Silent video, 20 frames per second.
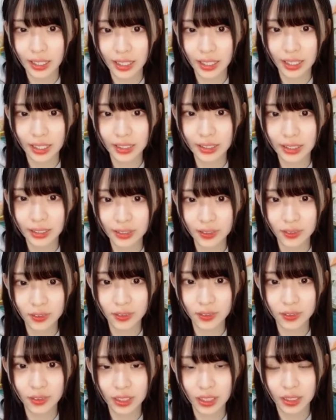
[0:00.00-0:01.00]
博多とい
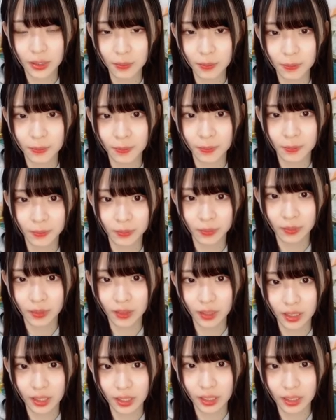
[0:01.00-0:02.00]
うのか
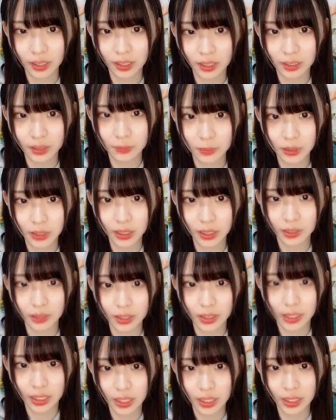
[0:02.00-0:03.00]
今日も可
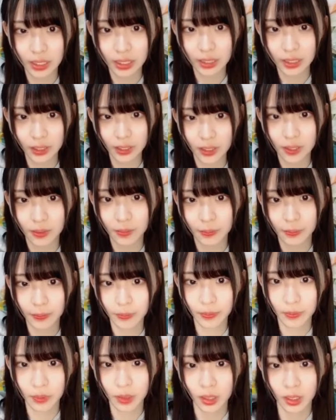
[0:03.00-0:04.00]
愛いありがとう
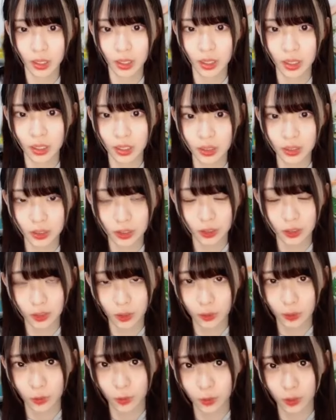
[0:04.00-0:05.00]
いつ
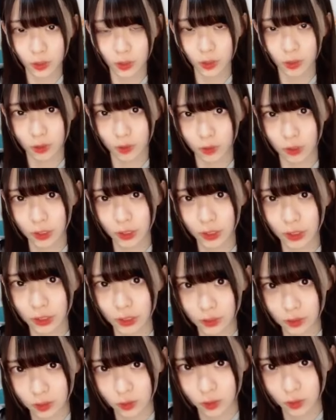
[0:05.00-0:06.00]
何が起きるか分かんな
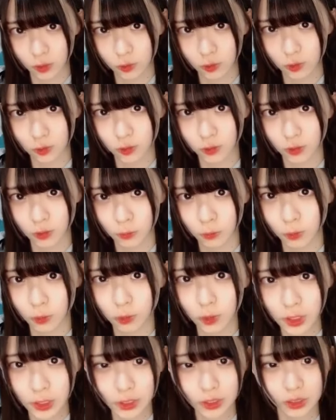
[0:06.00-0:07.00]
いですから本当にもう
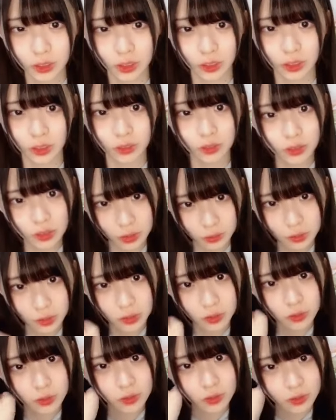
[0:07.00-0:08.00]
怖いですから気をつけま
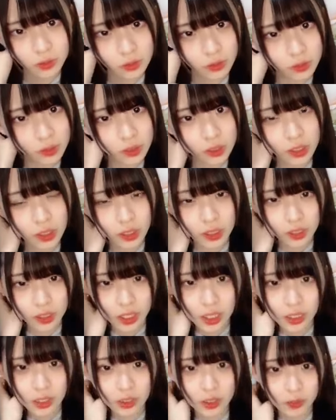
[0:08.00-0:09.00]
しょう
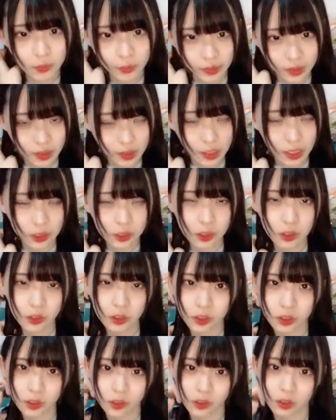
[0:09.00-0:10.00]
体育とは別に格
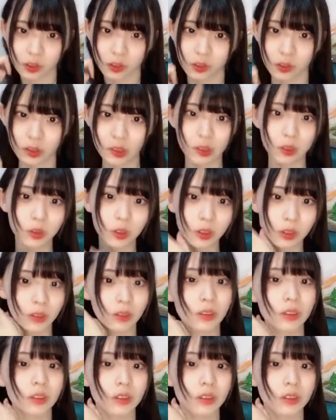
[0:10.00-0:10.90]
闘技の授業すご